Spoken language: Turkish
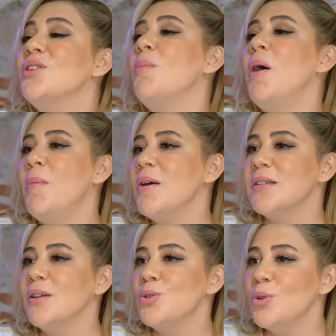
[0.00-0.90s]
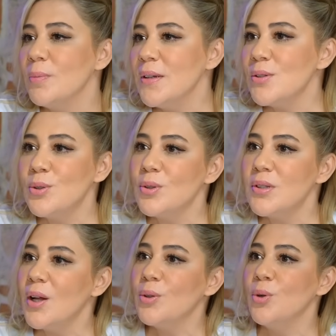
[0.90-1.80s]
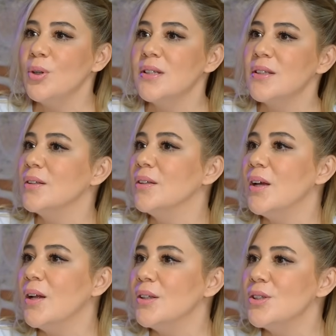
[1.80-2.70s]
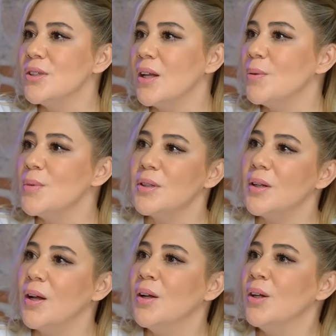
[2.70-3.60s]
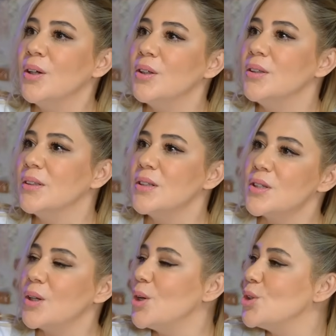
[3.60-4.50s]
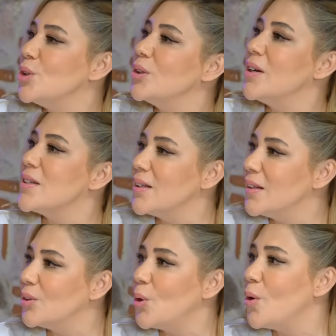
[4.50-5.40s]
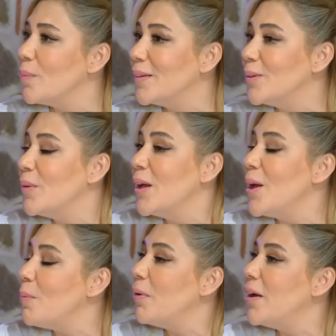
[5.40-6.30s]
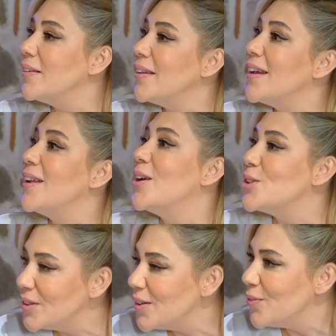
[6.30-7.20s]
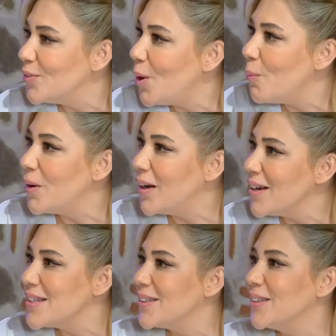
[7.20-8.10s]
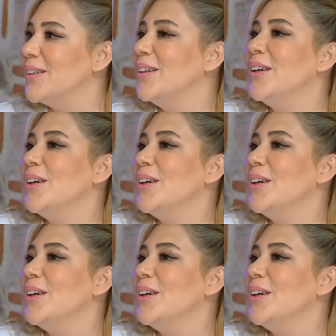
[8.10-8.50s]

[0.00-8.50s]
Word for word: Tamamen sana çok benziyor. Sen de öylesindir. Yani hiç sana mesela kadın kıskançlığı, haset görmedim. Hep hayata eğlence tarafından bakarsın.